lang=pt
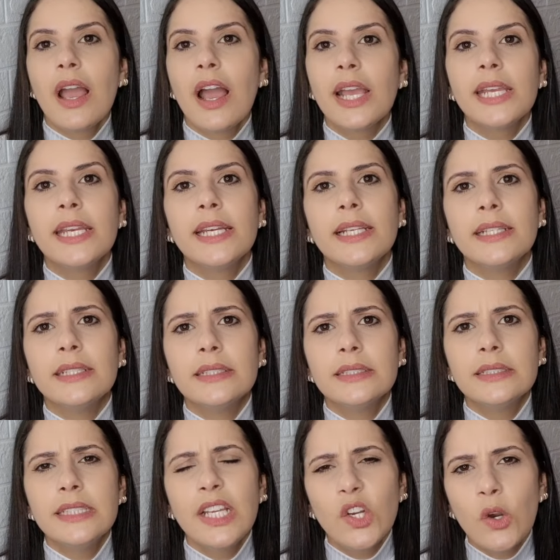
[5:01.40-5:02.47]
Aí ele,
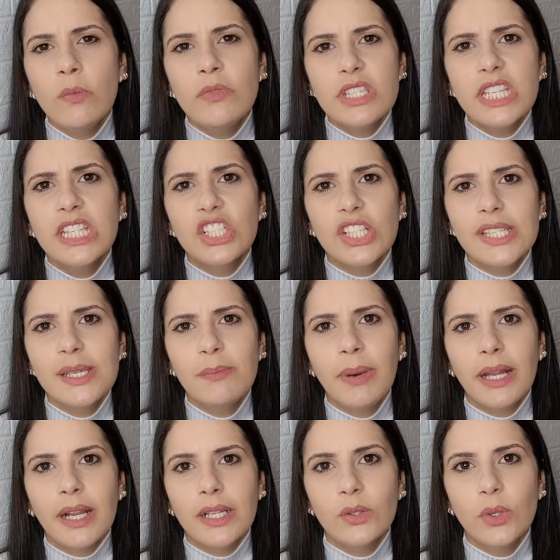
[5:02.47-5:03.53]
tem como você deixar
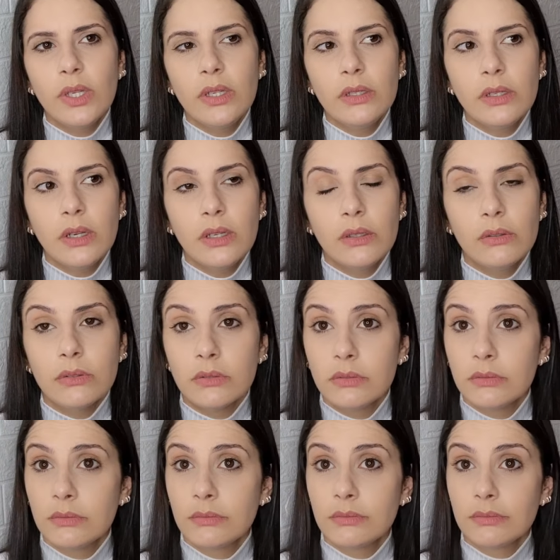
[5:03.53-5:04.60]
separado aí? Aí eu,
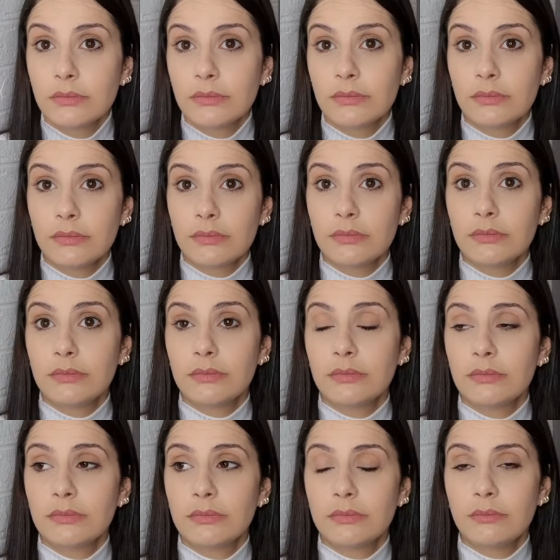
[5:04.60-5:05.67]

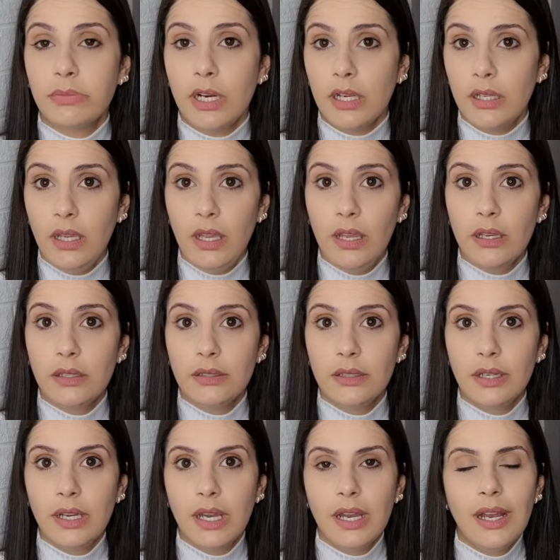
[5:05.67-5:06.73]
Pra quê?
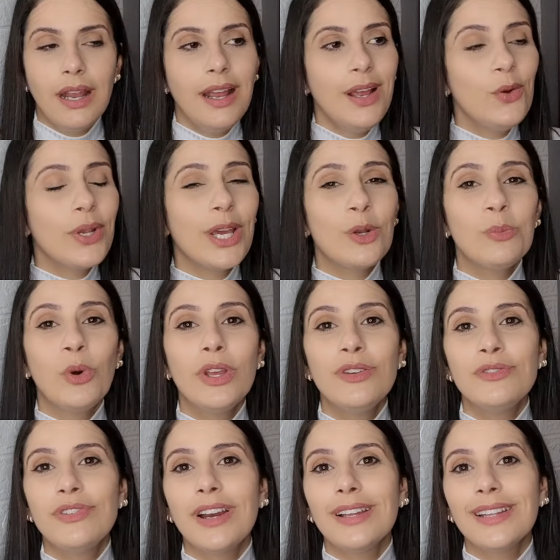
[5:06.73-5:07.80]
É, eu quero
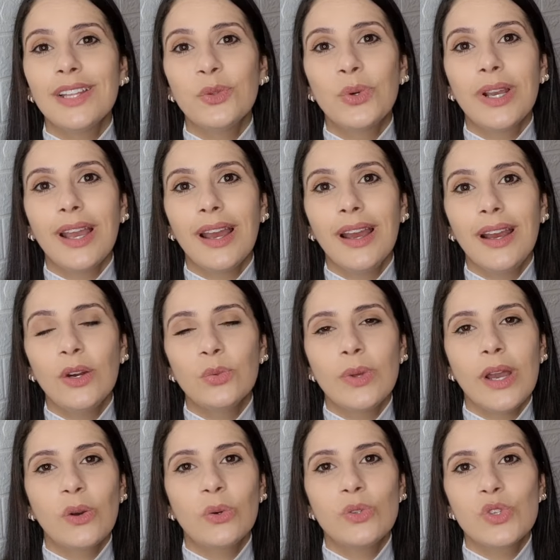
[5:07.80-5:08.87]
borrifar lá no carro, no
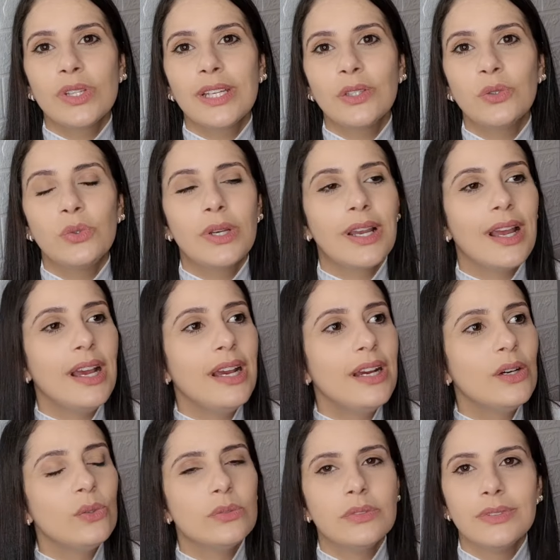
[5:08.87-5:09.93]
ar-condicionado do
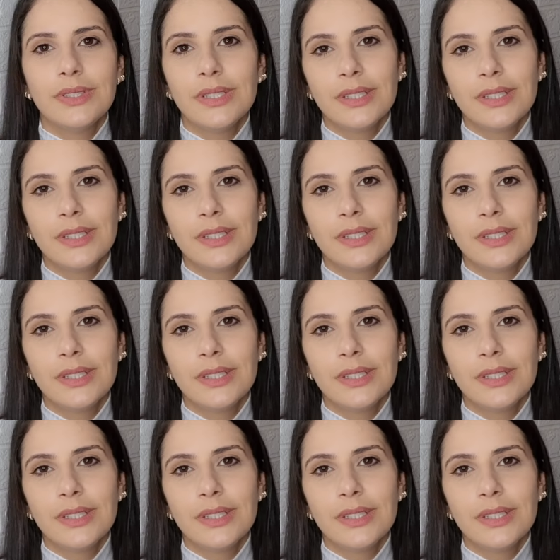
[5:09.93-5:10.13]
carro.